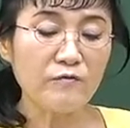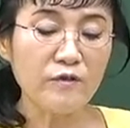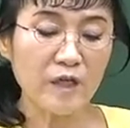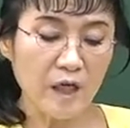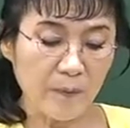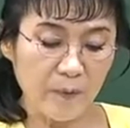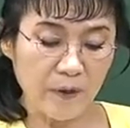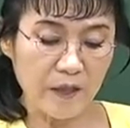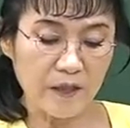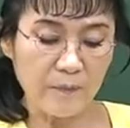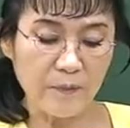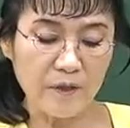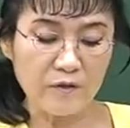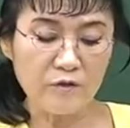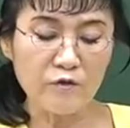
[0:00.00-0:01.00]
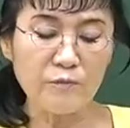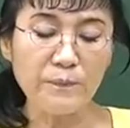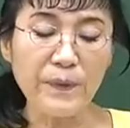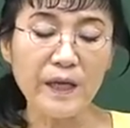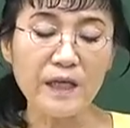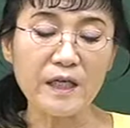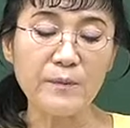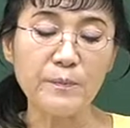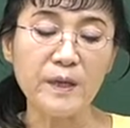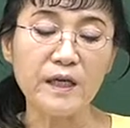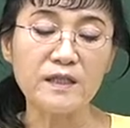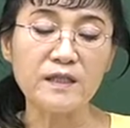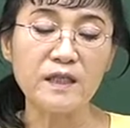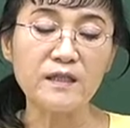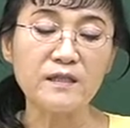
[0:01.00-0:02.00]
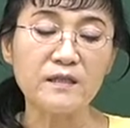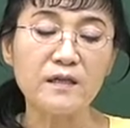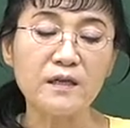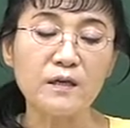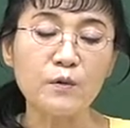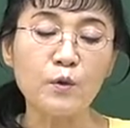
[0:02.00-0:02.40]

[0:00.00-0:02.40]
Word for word: 우리가 보게 되면 602페이지에는